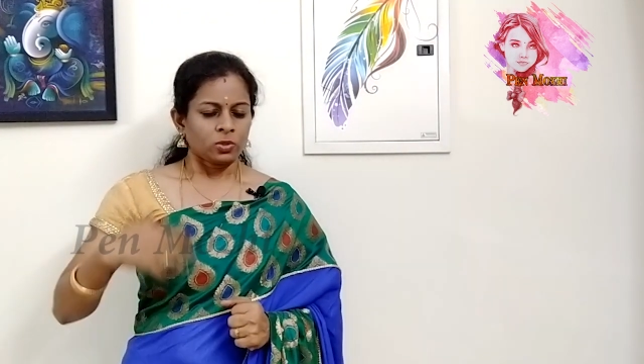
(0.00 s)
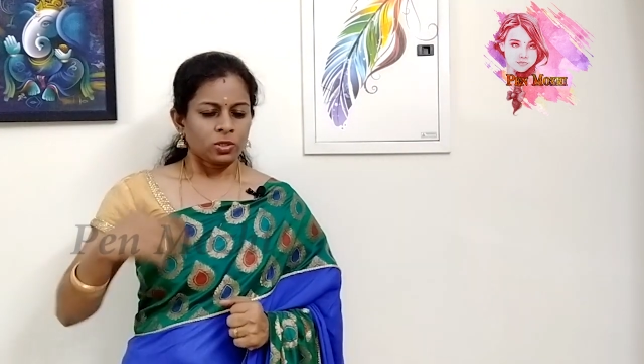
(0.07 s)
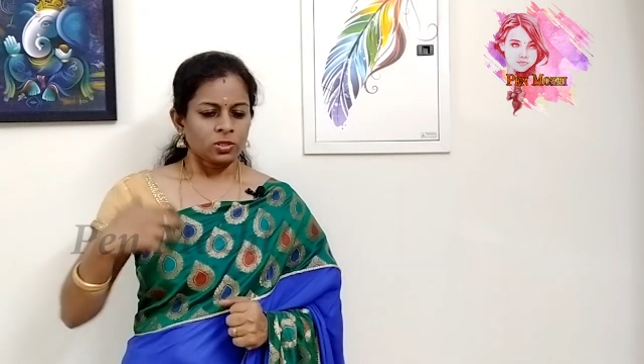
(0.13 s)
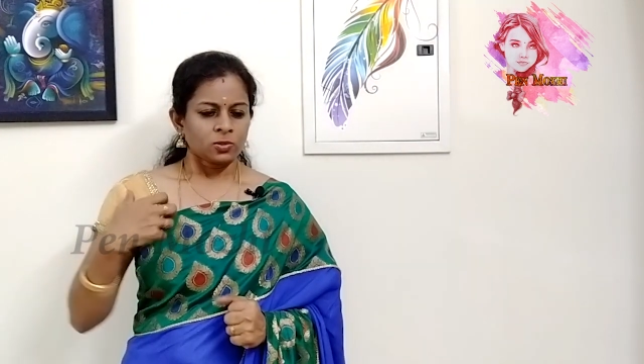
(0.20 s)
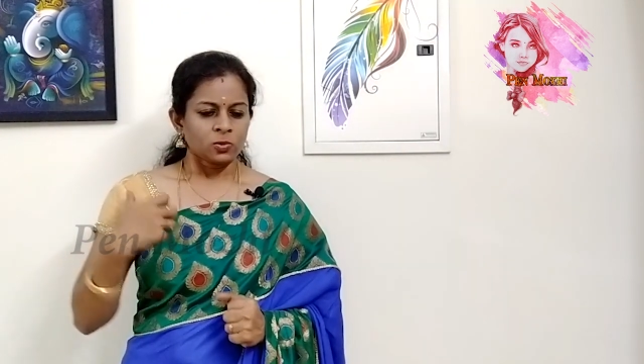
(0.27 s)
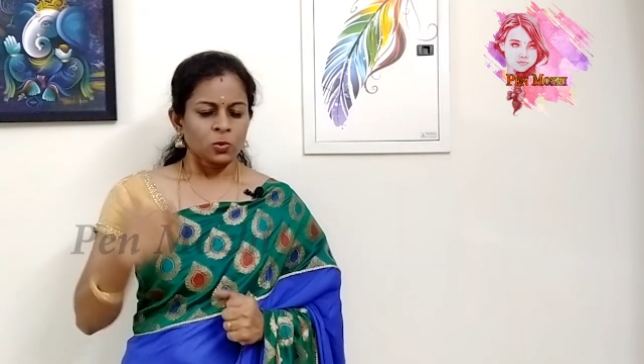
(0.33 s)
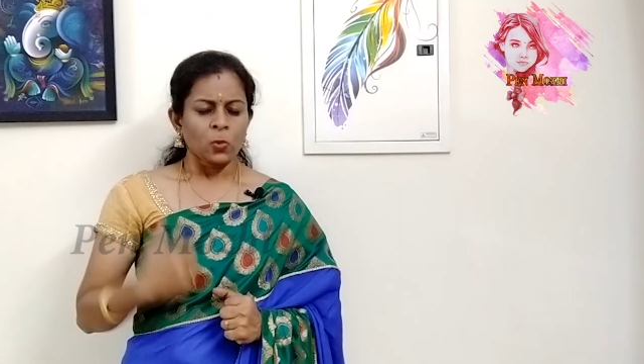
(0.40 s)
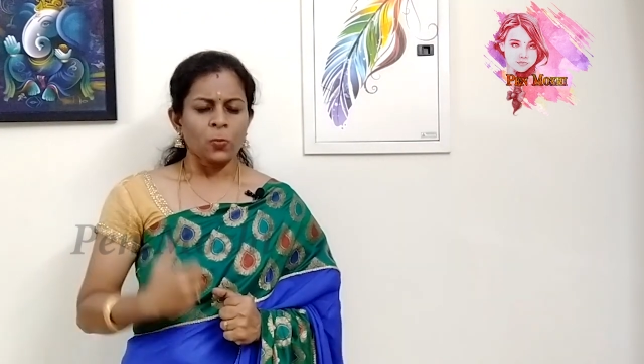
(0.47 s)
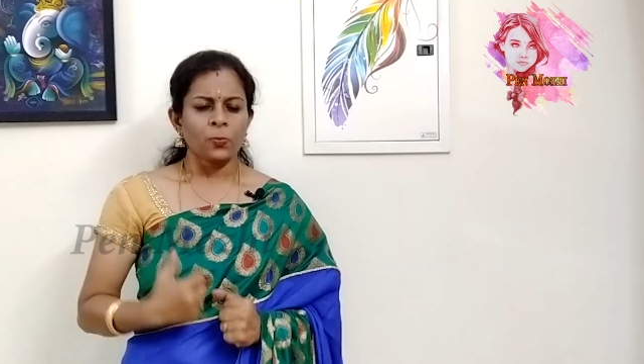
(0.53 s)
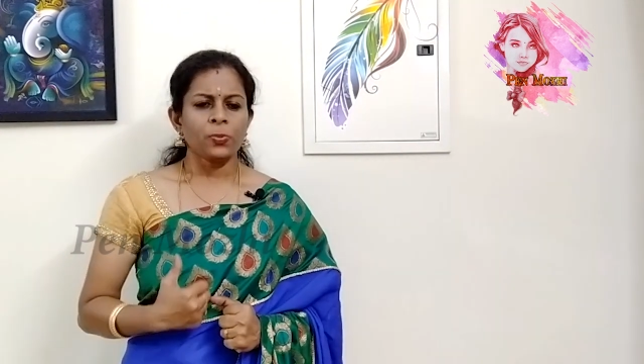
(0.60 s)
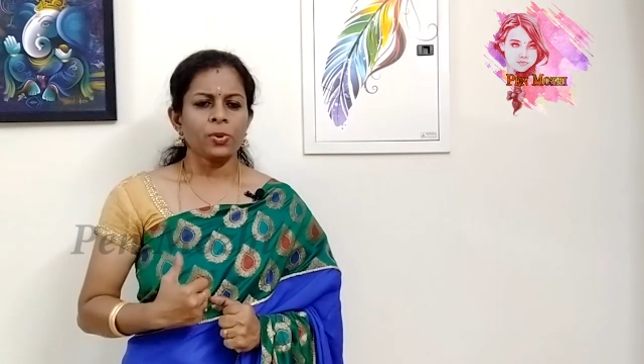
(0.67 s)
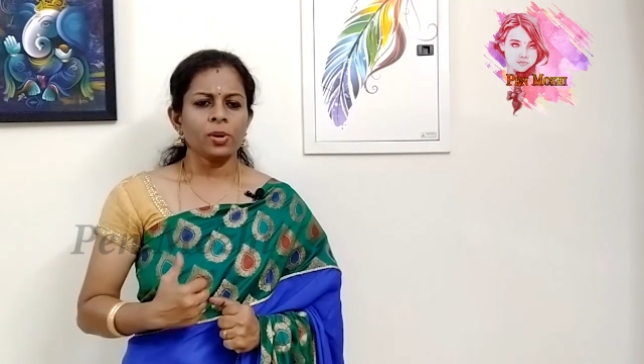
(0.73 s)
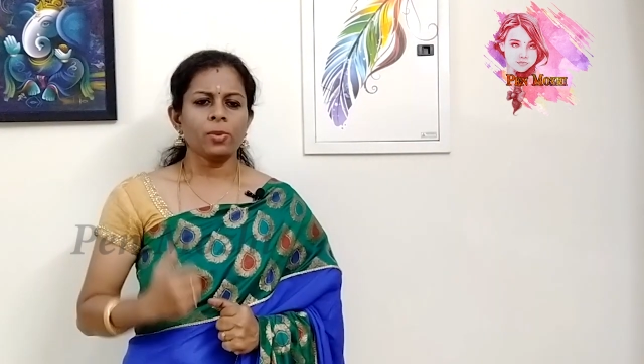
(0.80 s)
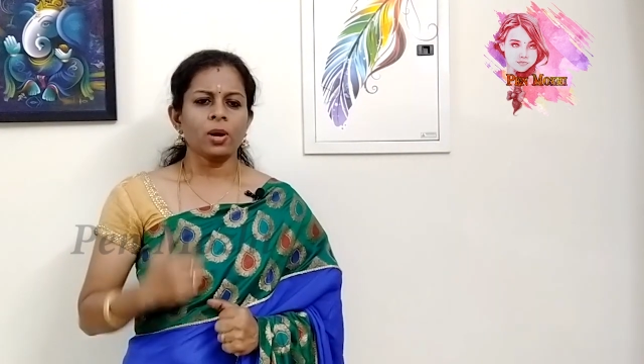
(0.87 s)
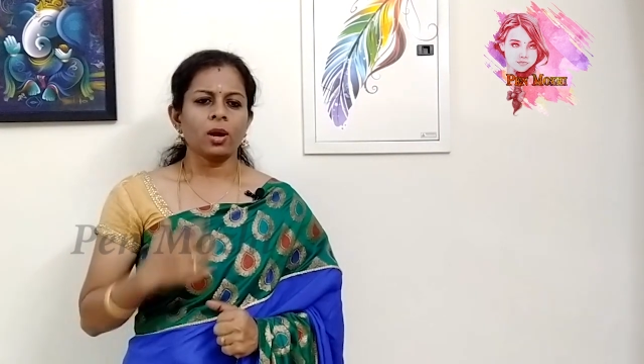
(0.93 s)
ஒரு
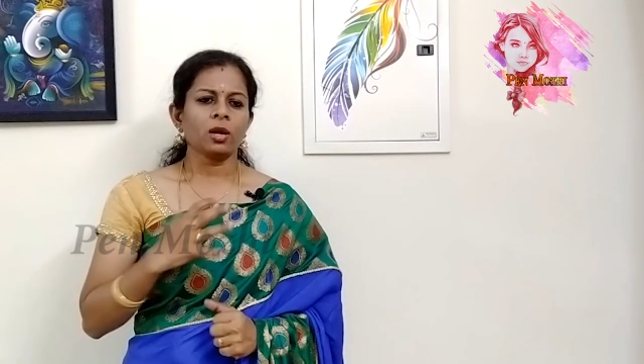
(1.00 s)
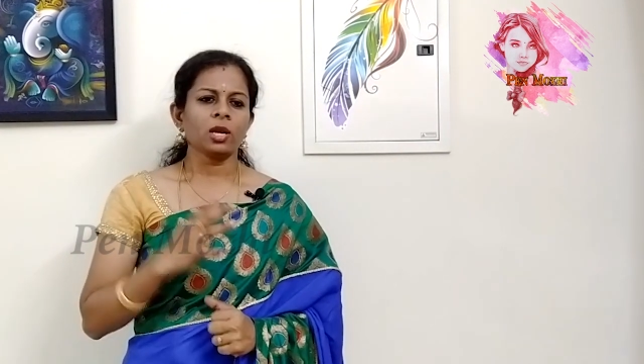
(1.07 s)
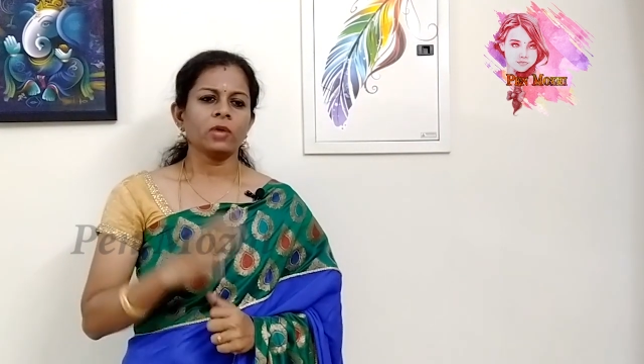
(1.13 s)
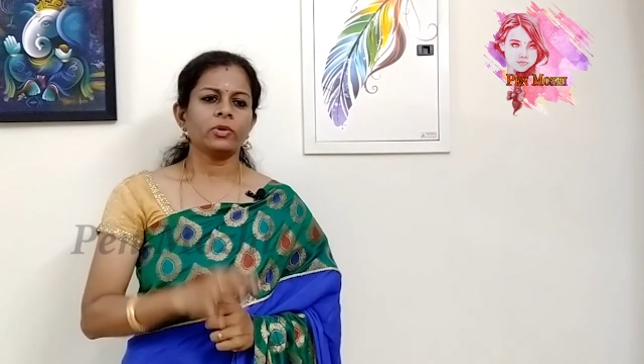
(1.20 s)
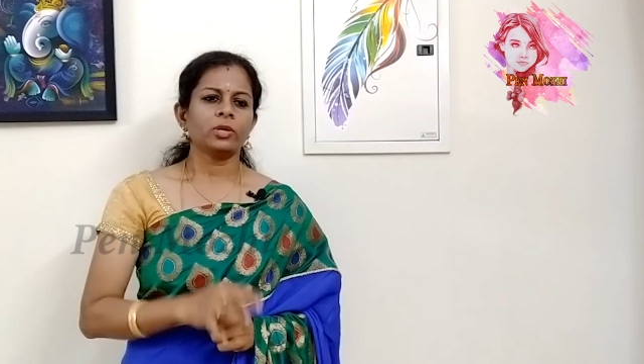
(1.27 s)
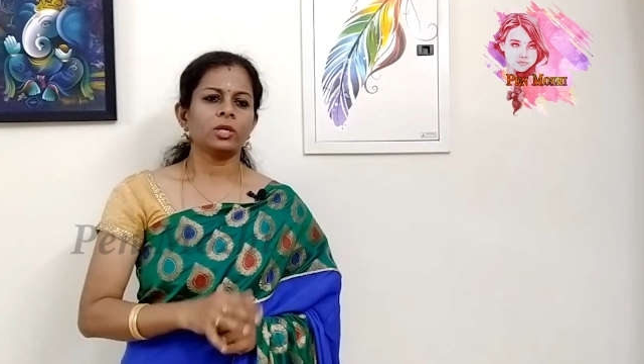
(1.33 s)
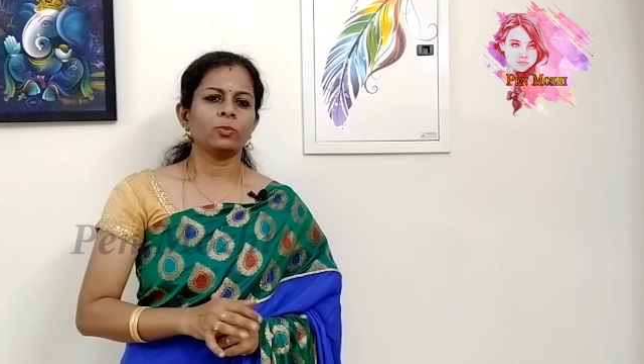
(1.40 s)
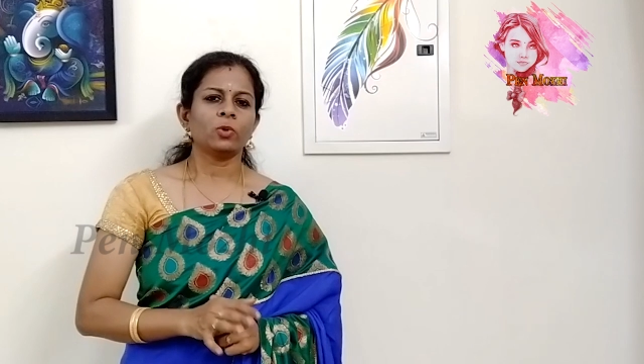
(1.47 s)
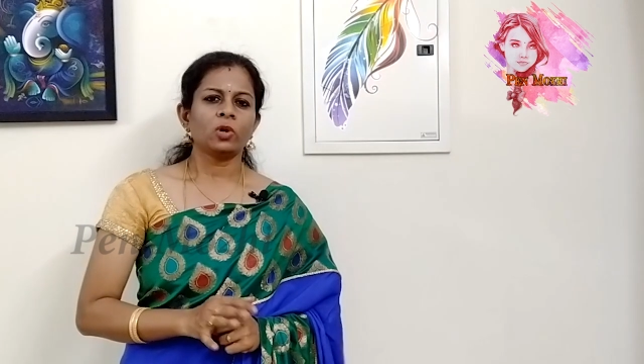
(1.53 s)
சூப்பர்பான ஒரு